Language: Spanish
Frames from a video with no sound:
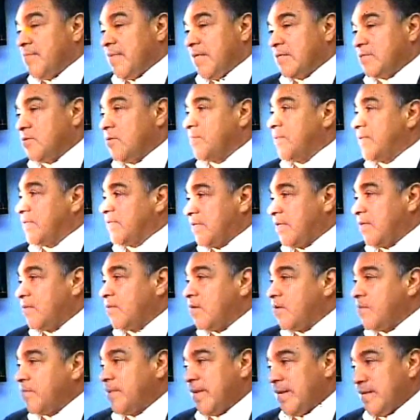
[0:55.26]
sometido a
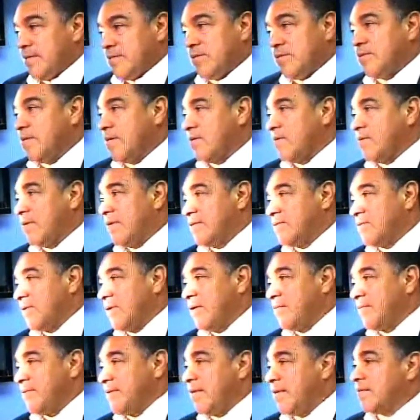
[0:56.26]
operación de corazón
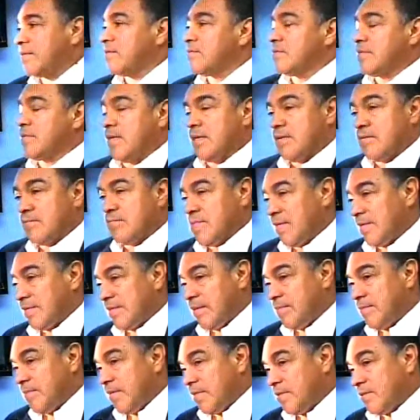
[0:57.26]
abierto, y un
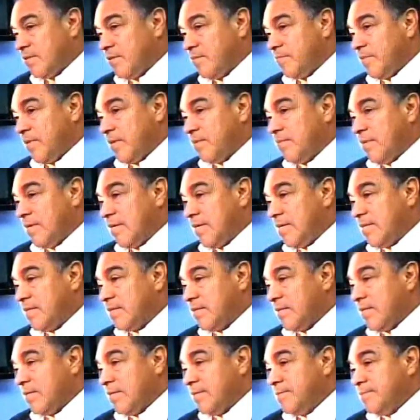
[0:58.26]
tratamiento
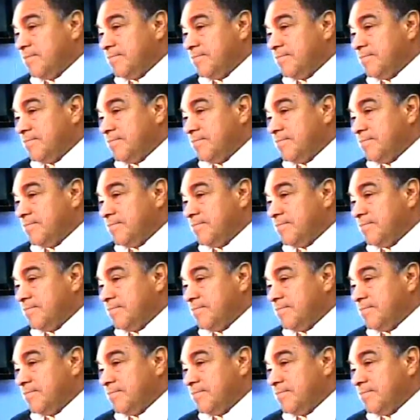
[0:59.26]
permanente.